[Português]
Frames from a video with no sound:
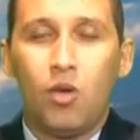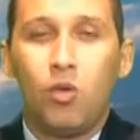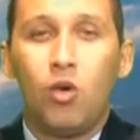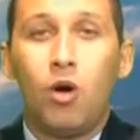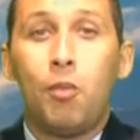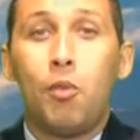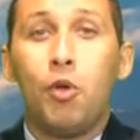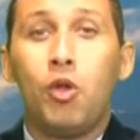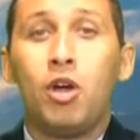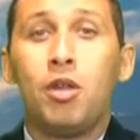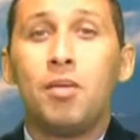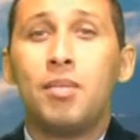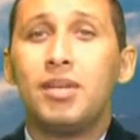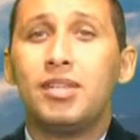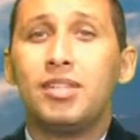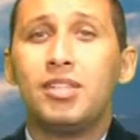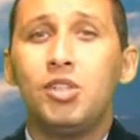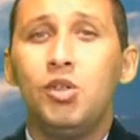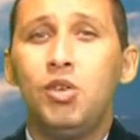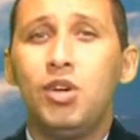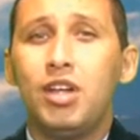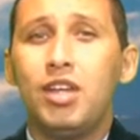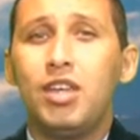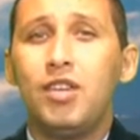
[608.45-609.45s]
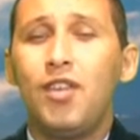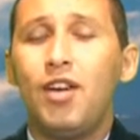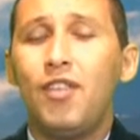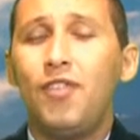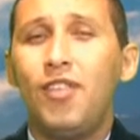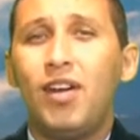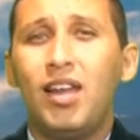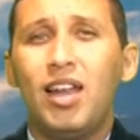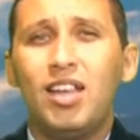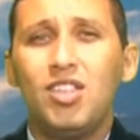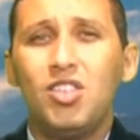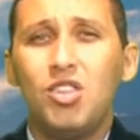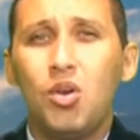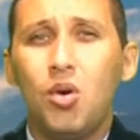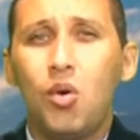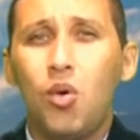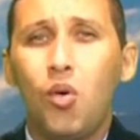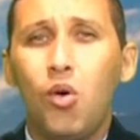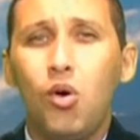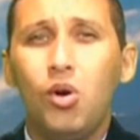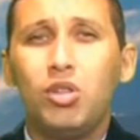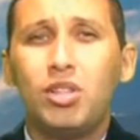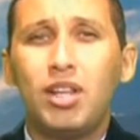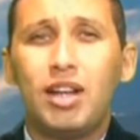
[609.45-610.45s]
uma programação que vai falar de
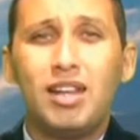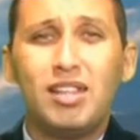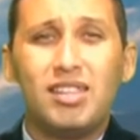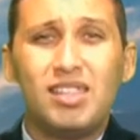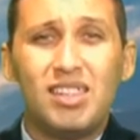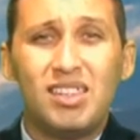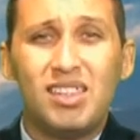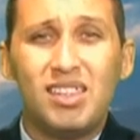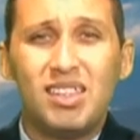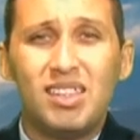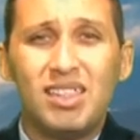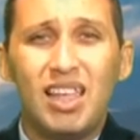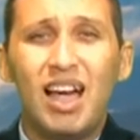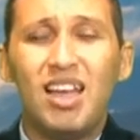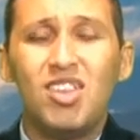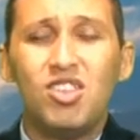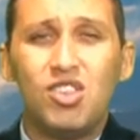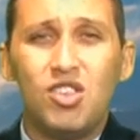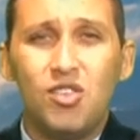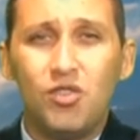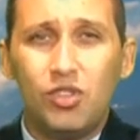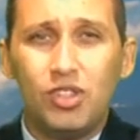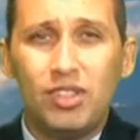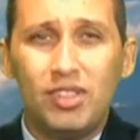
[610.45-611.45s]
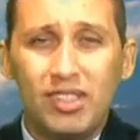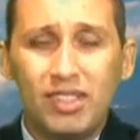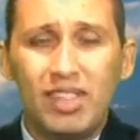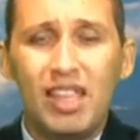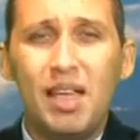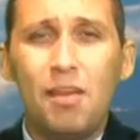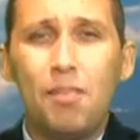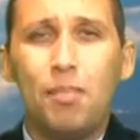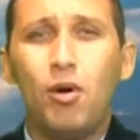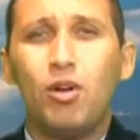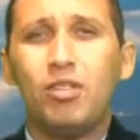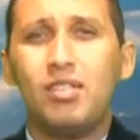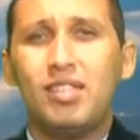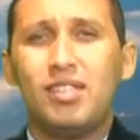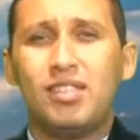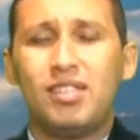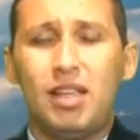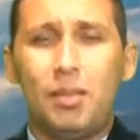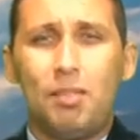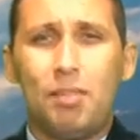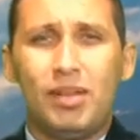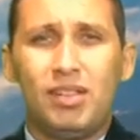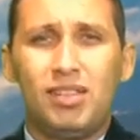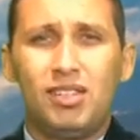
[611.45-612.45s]
encontro à necessidade que você possa
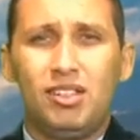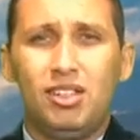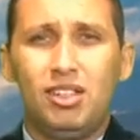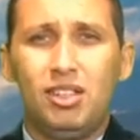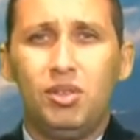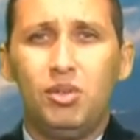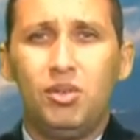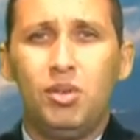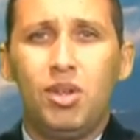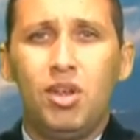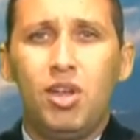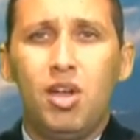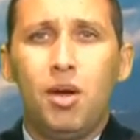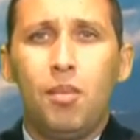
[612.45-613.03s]
estar passando,